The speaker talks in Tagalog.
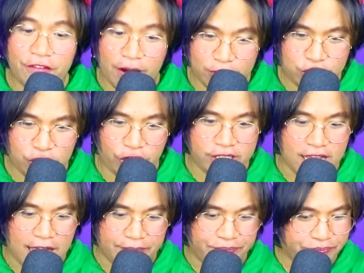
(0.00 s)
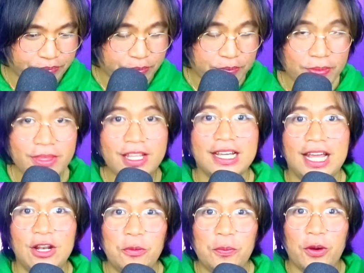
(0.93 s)
from Jordan.
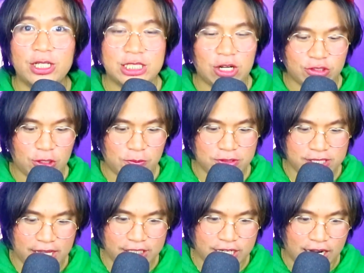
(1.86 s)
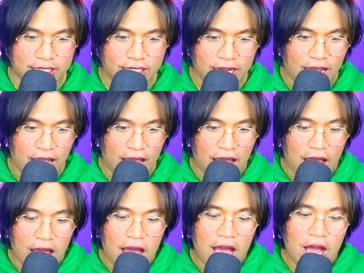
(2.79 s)
Hello po. Shoutout po sa iyo
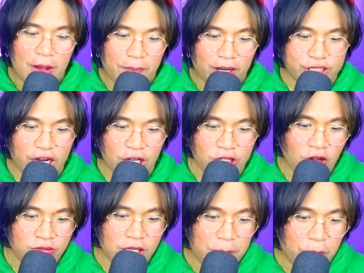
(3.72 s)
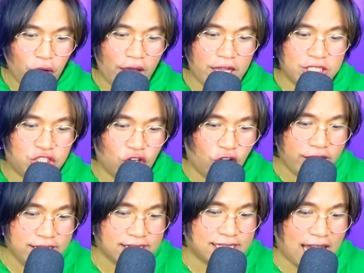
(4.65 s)
Pa-shoutout din po kay
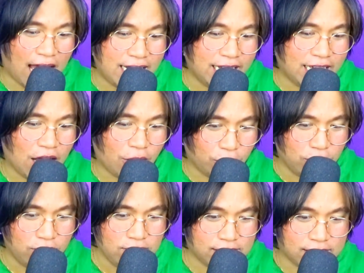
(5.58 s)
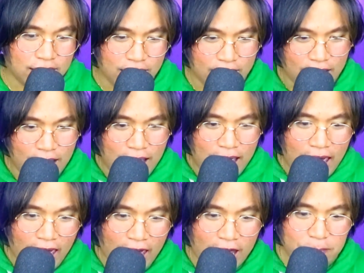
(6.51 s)
Joyce Danica Cruz.
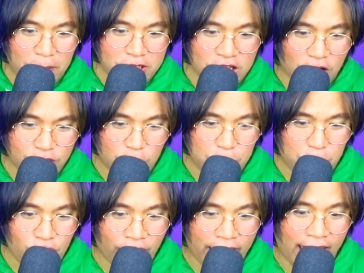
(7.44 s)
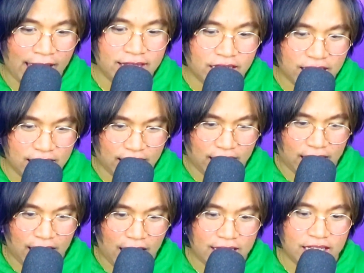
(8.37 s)
And pa-shoutout po kay Enrique,
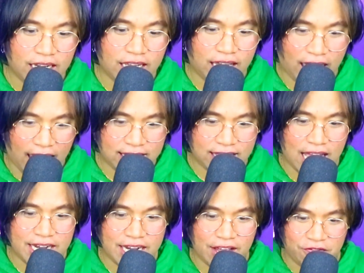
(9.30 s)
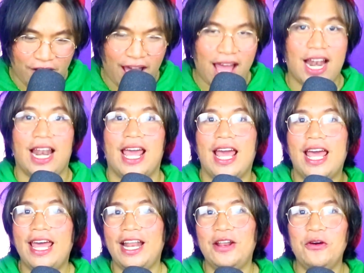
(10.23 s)
Enriqueta Naval.
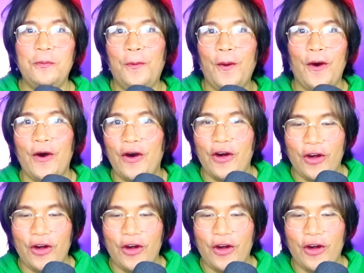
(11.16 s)
Hello po.